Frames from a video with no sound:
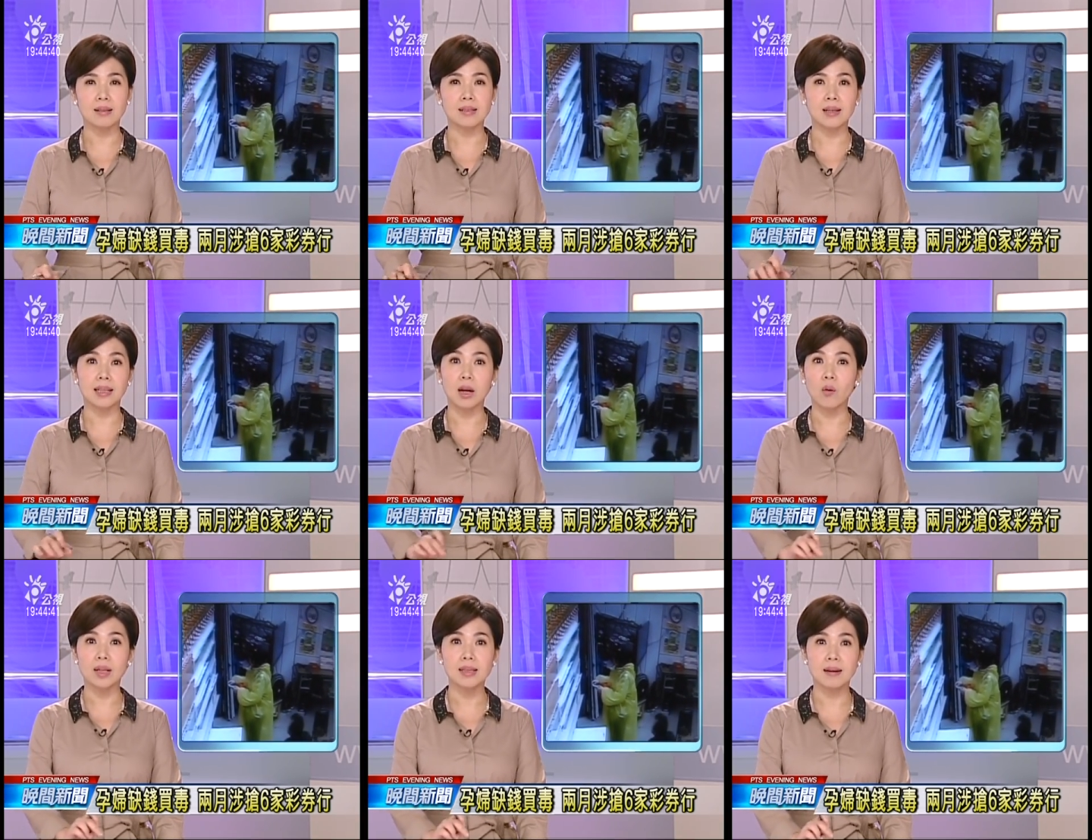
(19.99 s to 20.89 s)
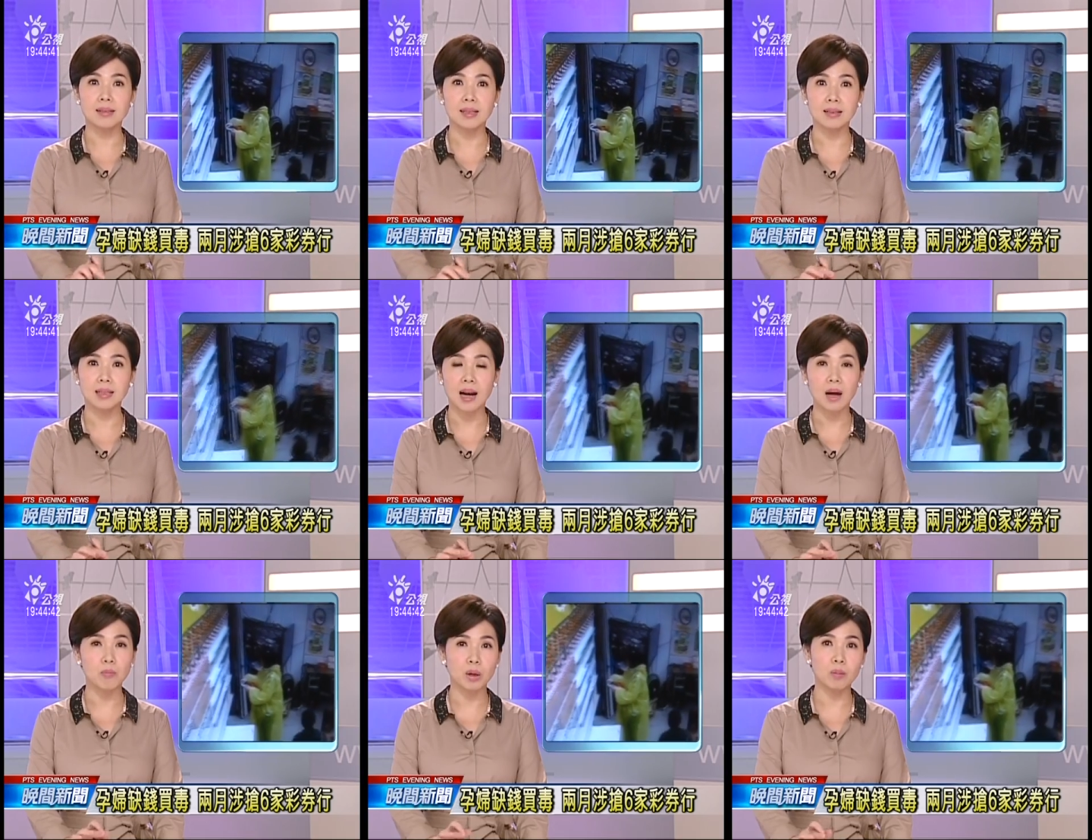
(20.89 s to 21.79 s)
而现在年关将近，抢
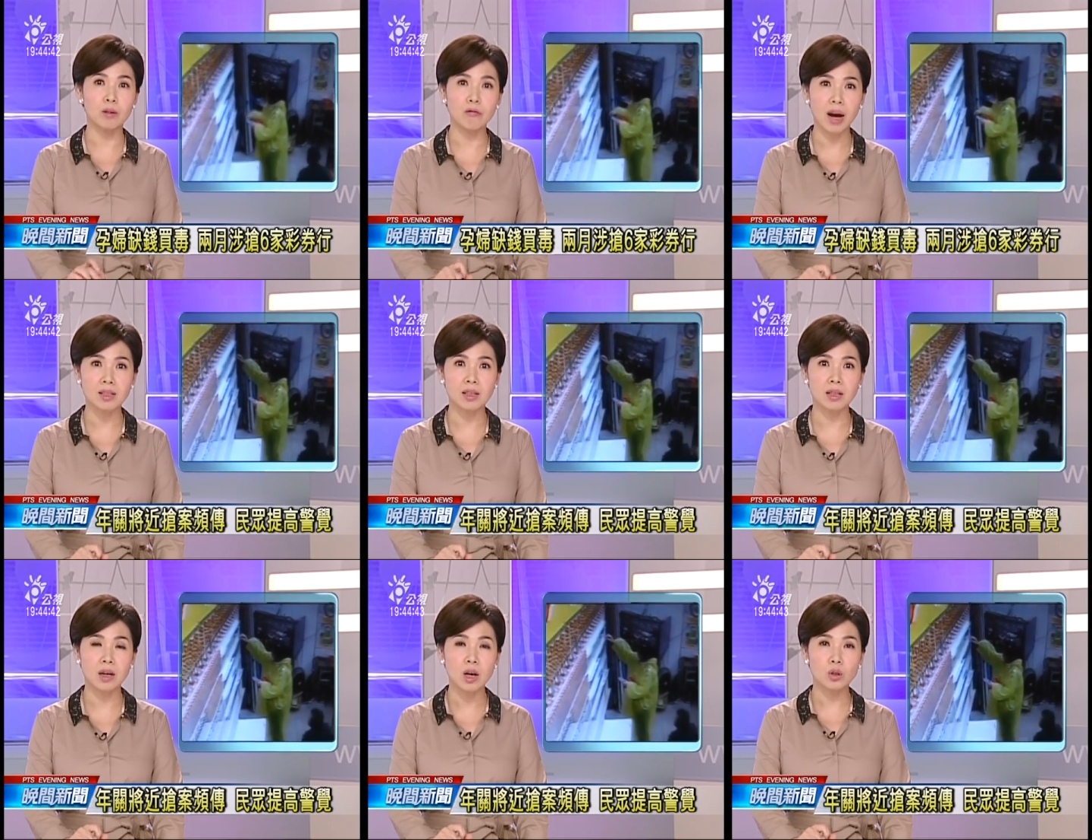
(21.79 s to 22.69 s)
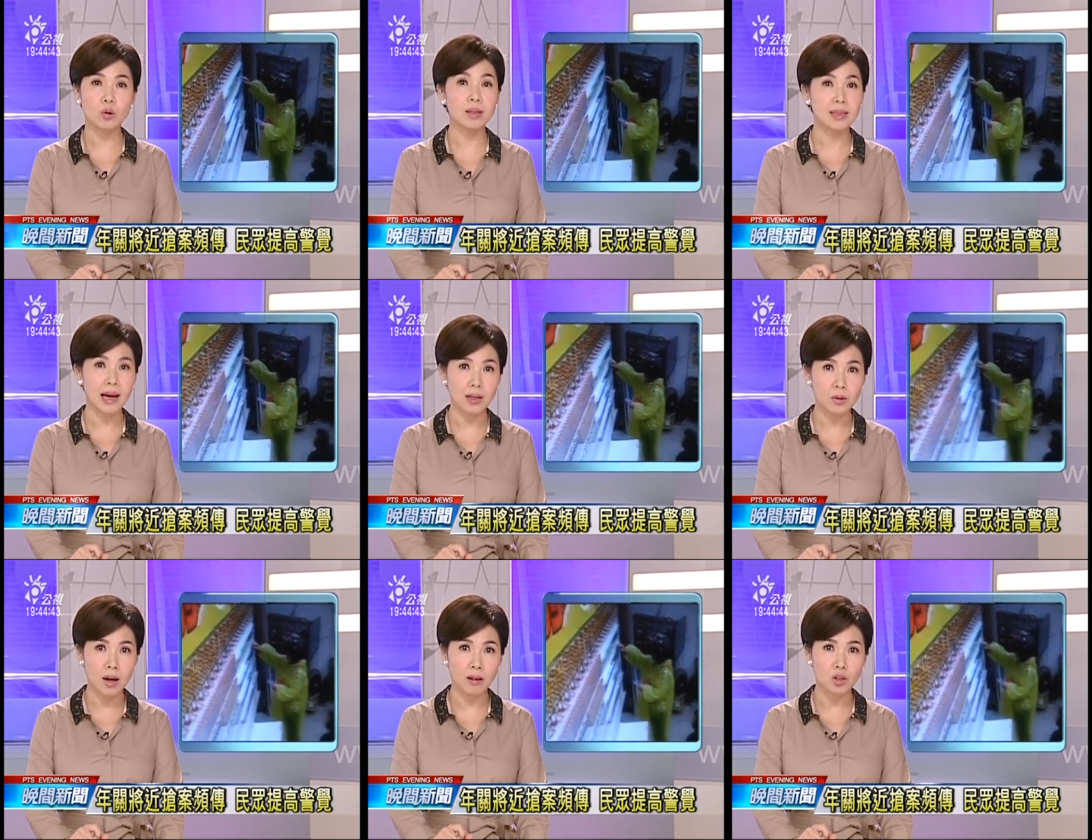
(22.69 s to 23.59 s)
案频频发生。除了彩
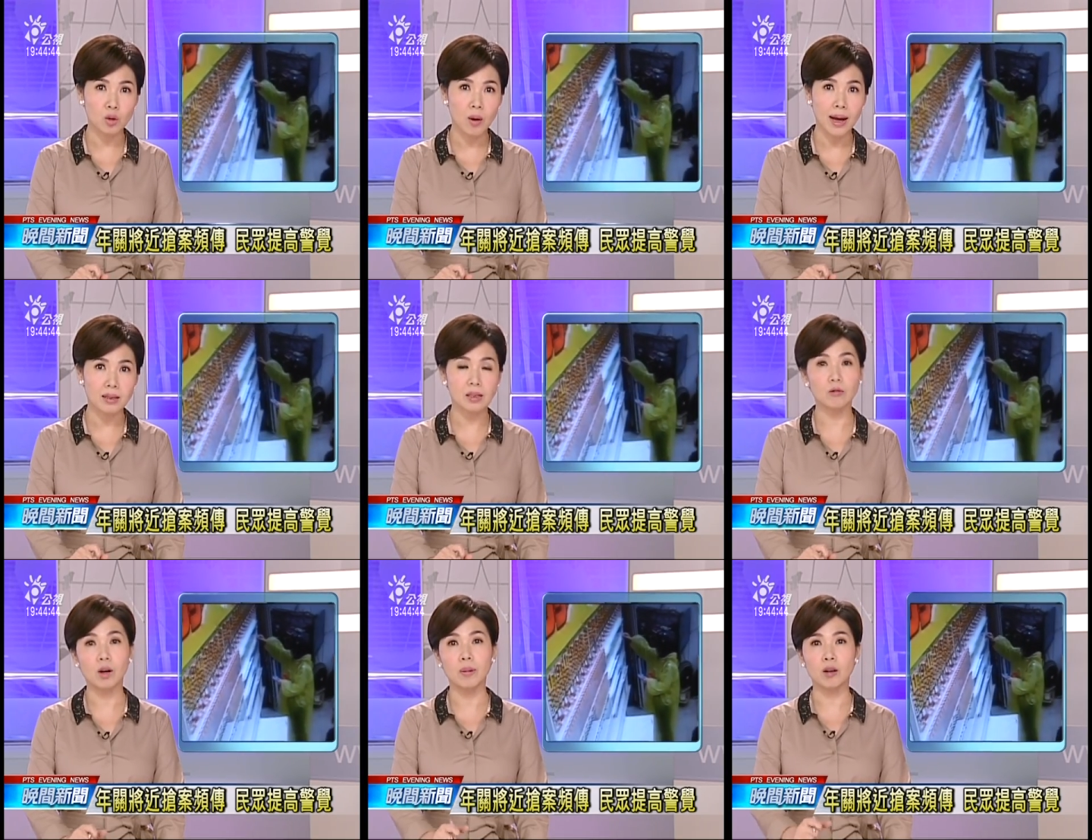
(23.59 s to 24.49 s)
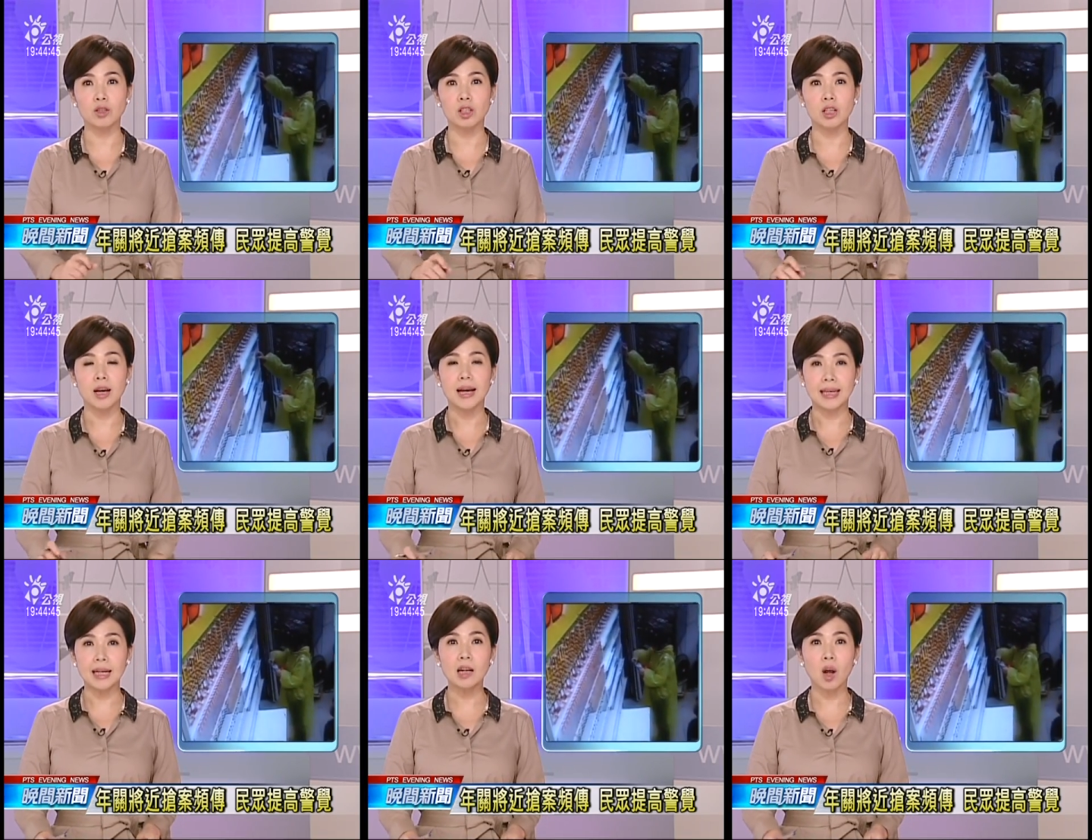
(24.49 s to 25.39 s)
券行之外，警方表示，
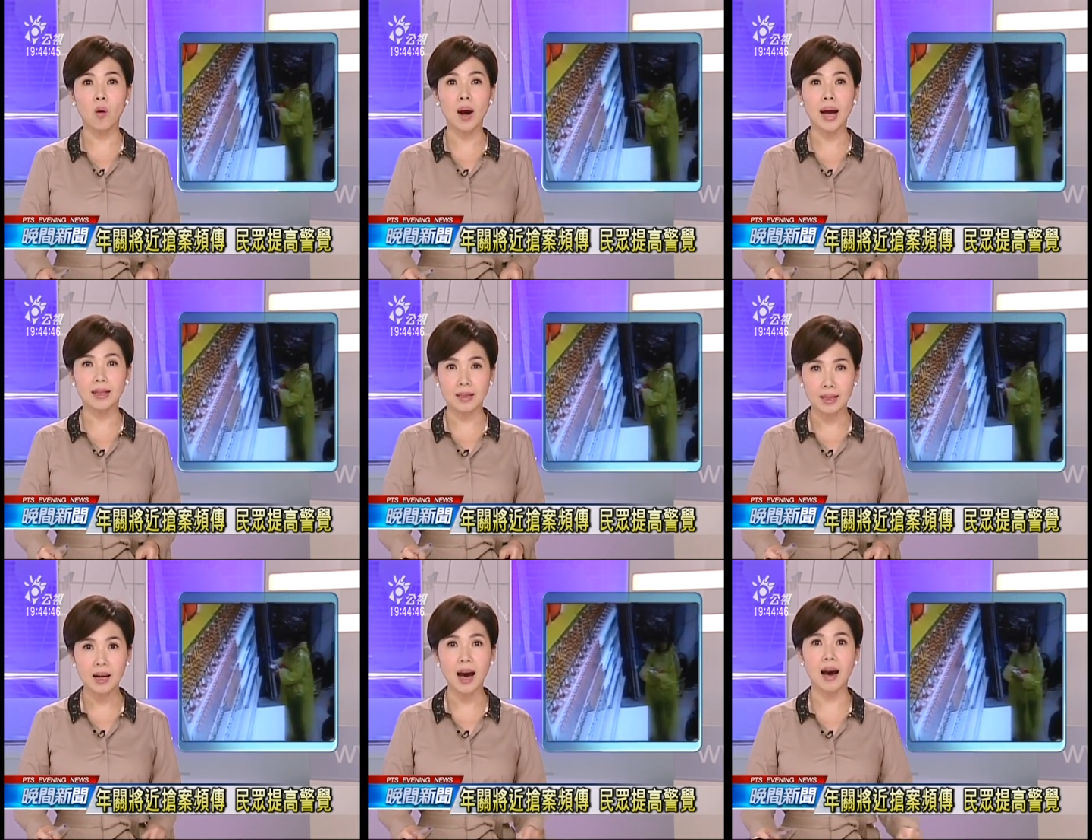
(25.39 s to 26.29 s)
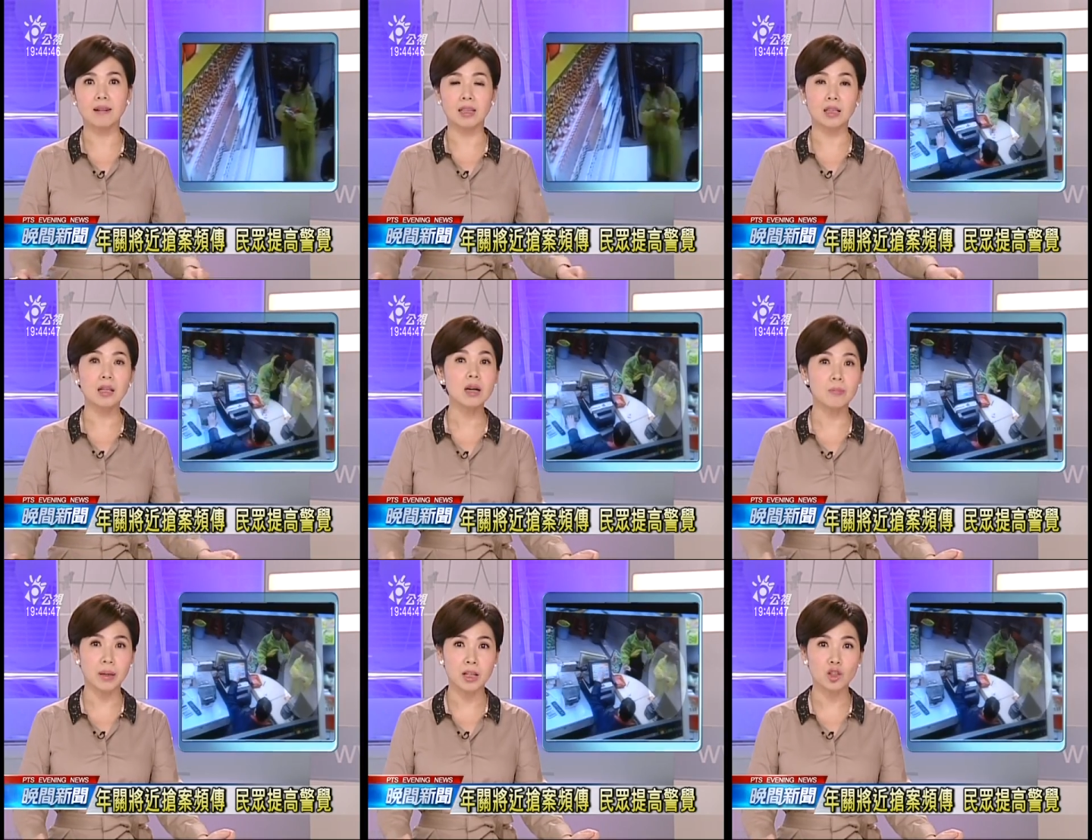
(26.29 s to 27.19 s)
银楼和银行也特
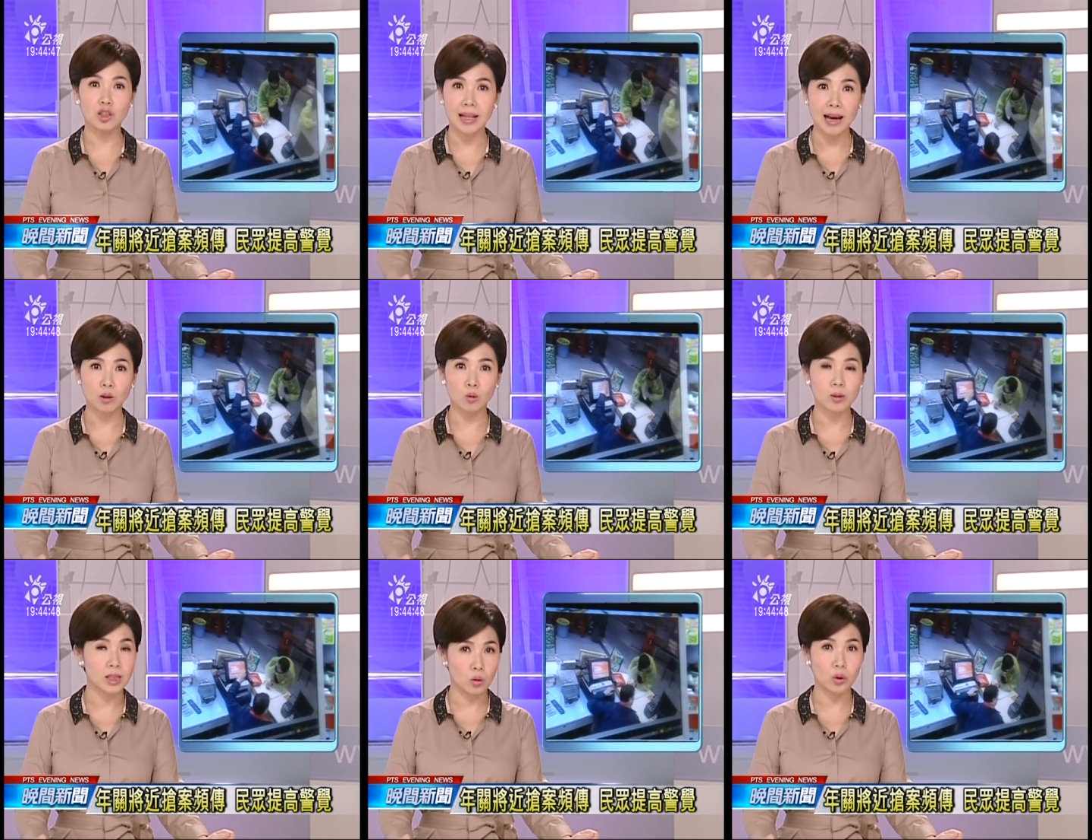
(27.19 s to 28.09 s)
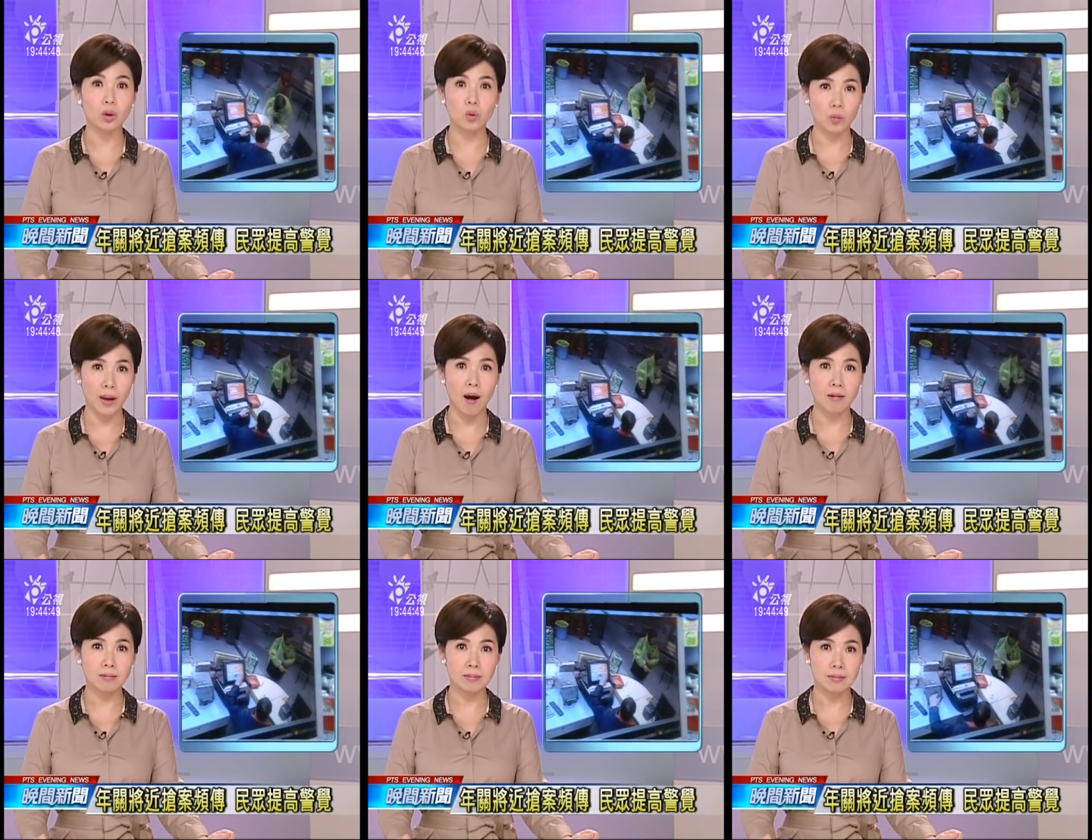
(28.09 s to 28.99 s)
别是歹徒觊觎的目标。